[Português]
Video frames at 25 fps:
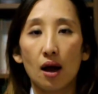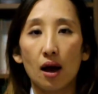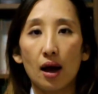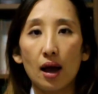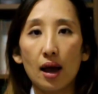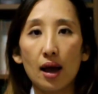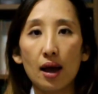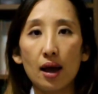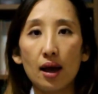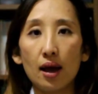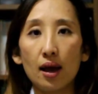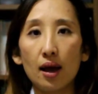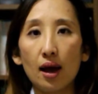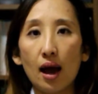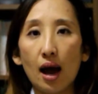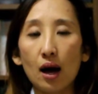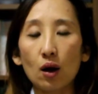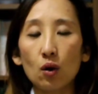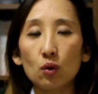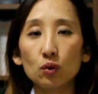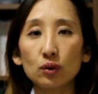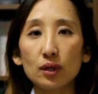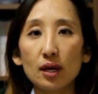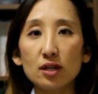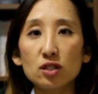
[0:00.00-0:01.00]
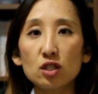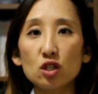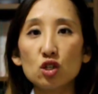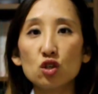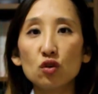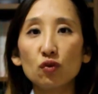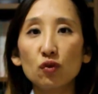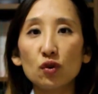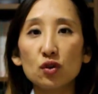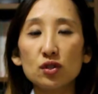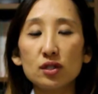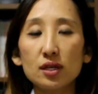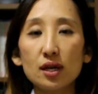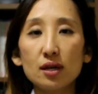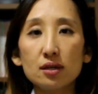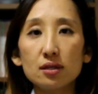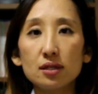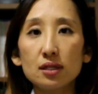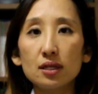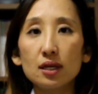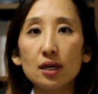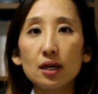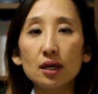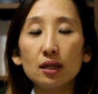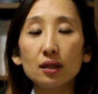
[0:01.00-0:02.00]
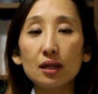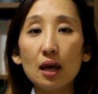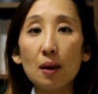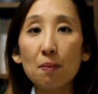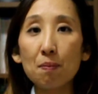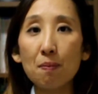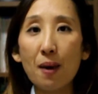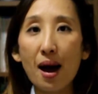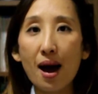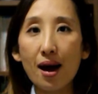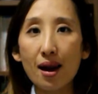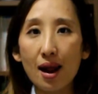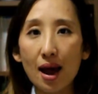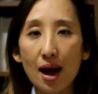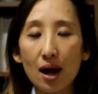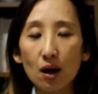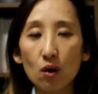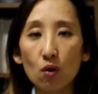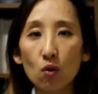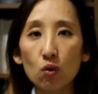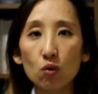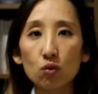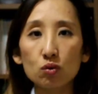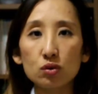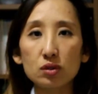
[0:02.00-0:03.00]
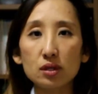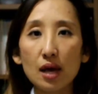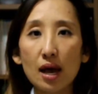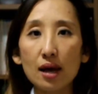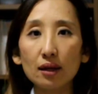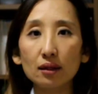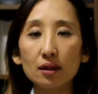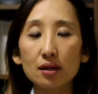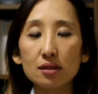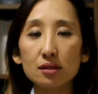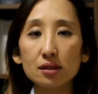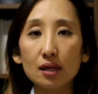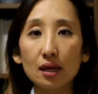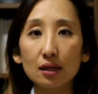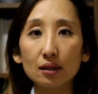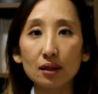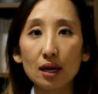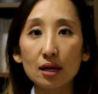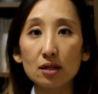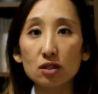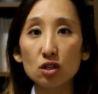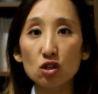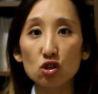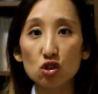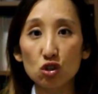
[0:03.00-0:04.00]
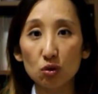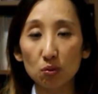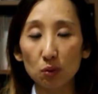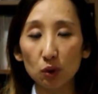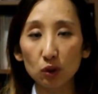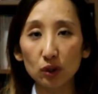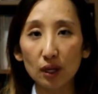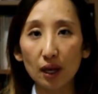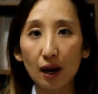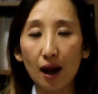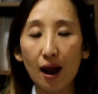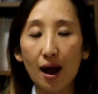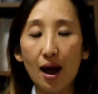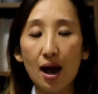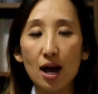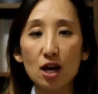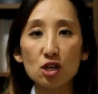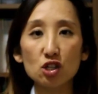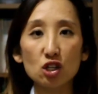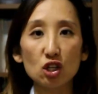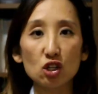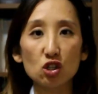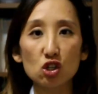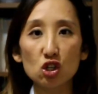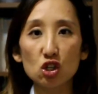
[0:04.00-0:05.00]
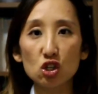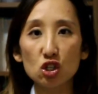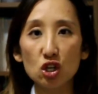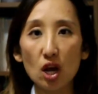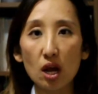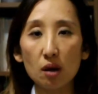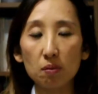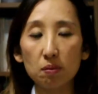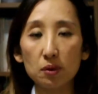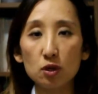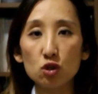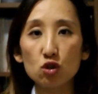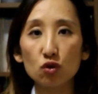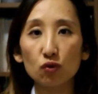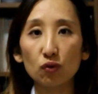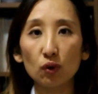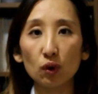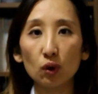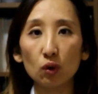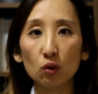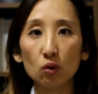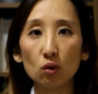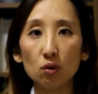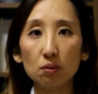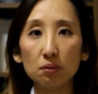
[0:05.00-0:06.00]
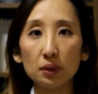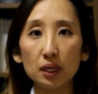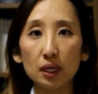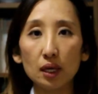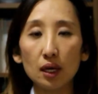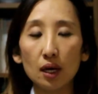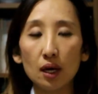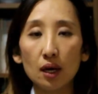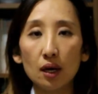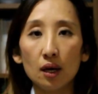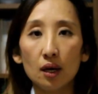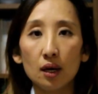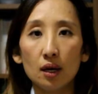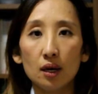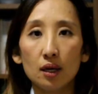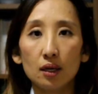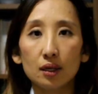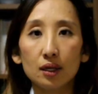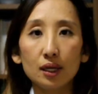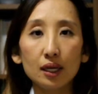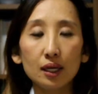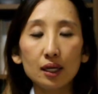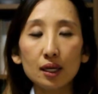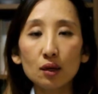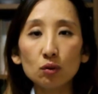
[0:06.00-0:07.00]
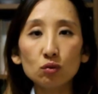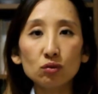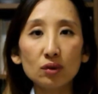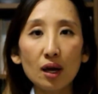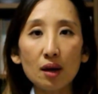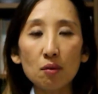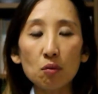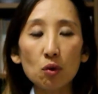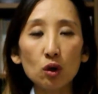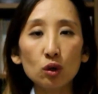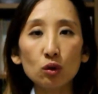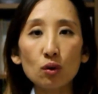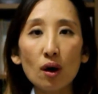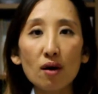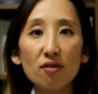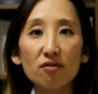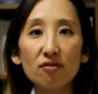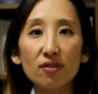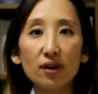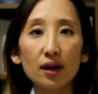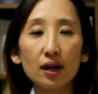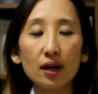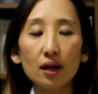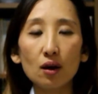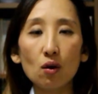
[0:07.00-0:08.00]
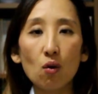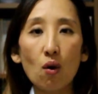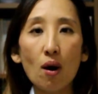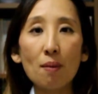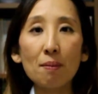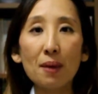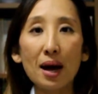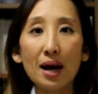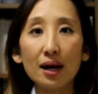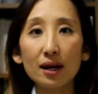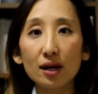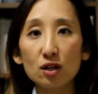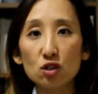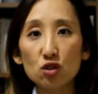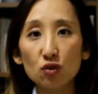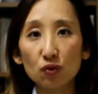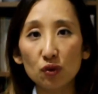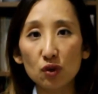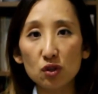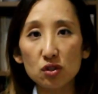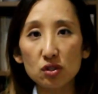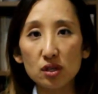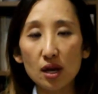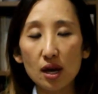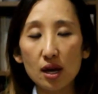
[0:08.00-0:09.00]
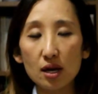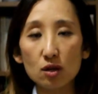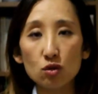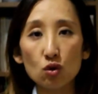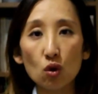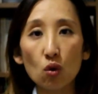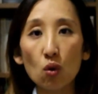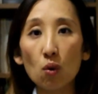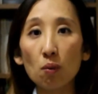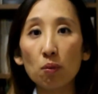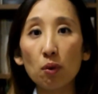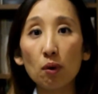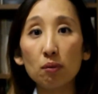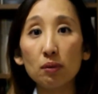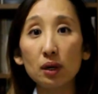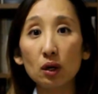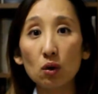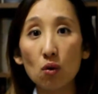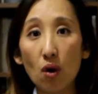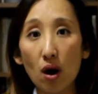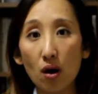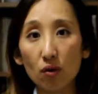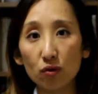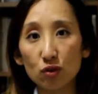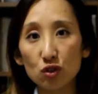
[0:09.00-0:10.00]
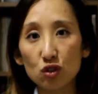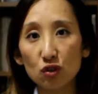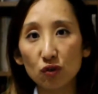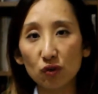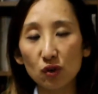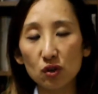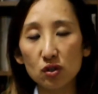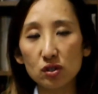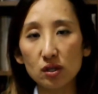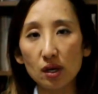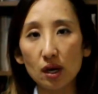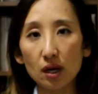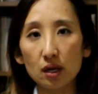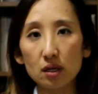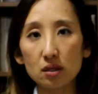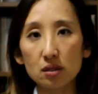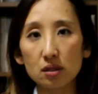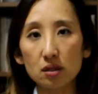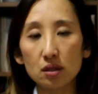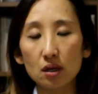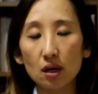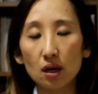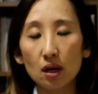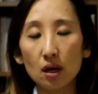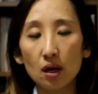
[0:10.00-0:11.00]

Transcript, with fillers: É, acontece de você se deparar com certas tendências de modelagem, de shape, de volume que não tem muito a ver com a marca de vocês ou com o público-alvo de vocês.